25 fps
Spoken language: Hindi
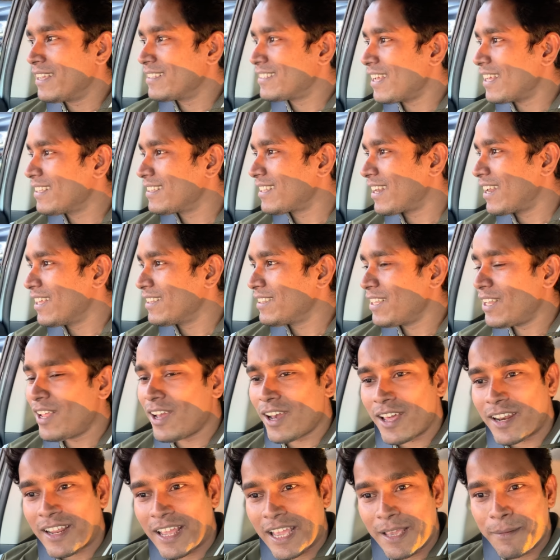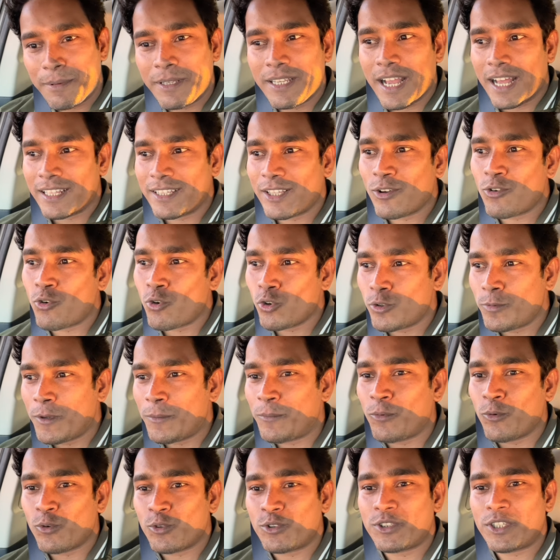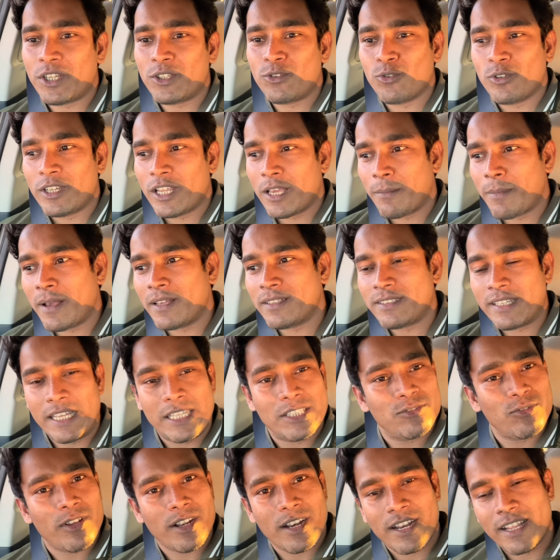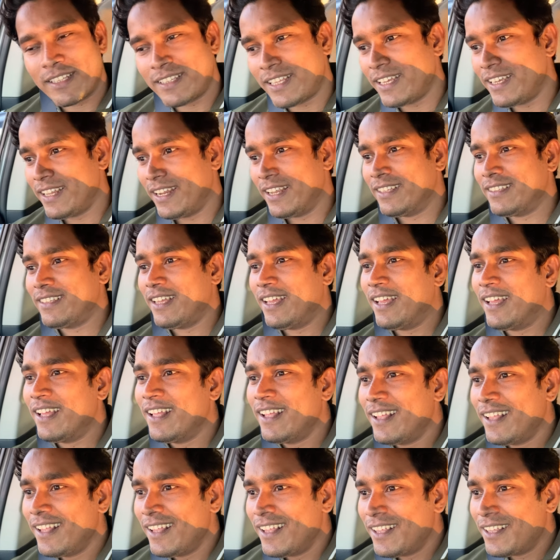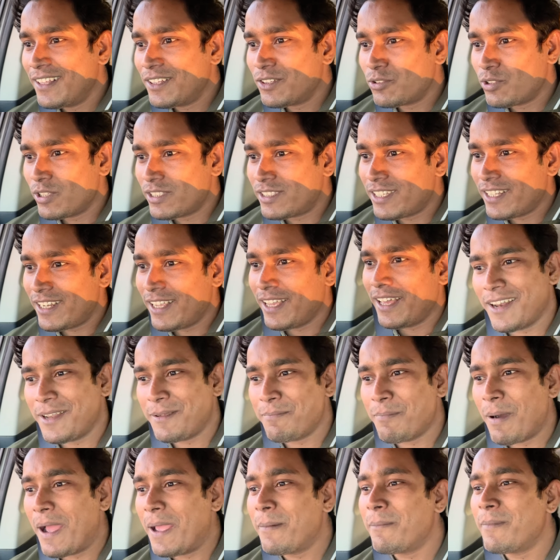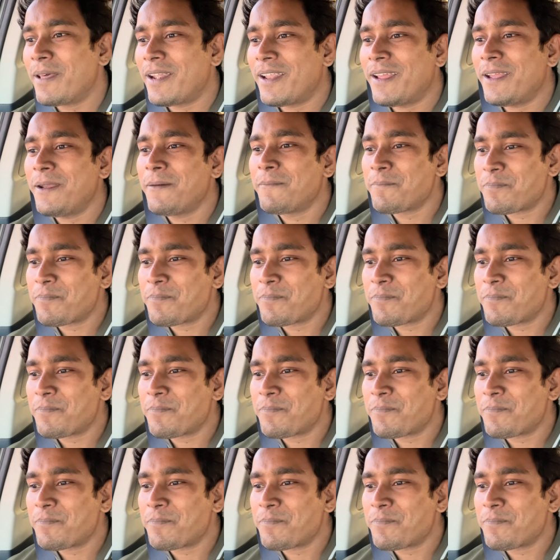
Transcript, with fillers: साथ रहते ना अगर कहीं भी जाते कुछ भी पूछते तो इनके पास आंसर रहता ही रहता है तो इसीलिए हनीफ भाई मेरे